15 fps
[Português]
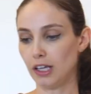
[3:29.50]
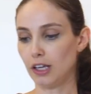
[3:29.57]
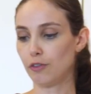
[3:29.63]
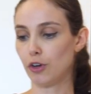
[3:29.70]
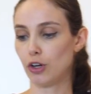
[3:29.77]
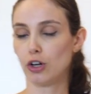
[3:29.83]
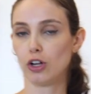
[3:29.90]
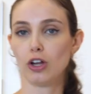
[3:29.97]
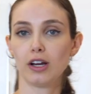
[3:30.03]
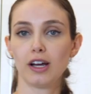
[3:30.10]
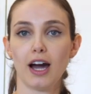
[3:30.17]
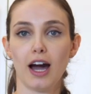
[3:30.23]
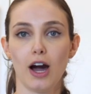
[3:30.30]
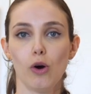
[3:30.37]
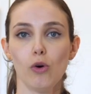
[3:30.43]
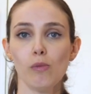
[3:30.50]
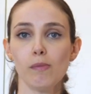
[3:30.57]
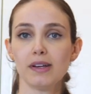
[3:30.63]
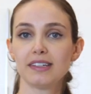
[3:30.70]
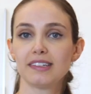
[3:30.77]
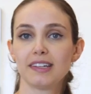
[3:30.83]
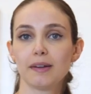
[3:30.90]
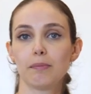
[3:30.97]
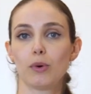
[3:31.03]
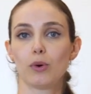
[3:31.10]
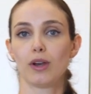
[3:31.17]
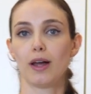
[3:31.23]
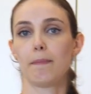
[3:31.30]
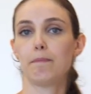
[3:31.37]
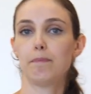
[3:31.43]
e vou colocar uma
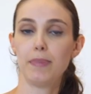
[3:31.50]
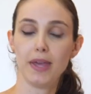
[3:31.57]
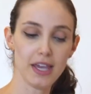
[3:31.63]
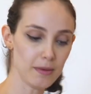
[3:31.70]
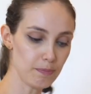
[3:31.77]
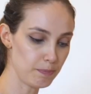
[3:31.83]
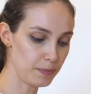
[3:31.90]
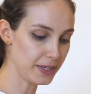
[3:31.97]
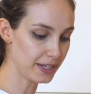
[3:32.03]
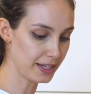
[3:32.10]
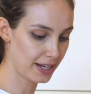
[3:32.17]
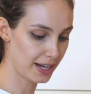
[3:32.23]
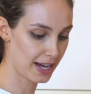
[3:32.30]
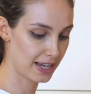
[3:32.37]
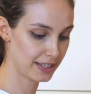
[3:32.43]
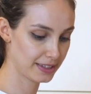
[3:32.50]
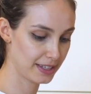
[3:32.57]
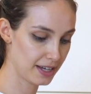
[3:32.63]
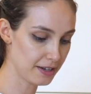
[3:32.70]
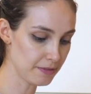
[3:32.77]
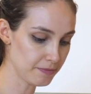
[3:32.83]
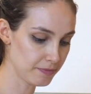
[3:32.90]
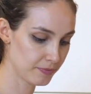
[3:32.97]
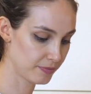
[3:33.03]
cebola bem picada,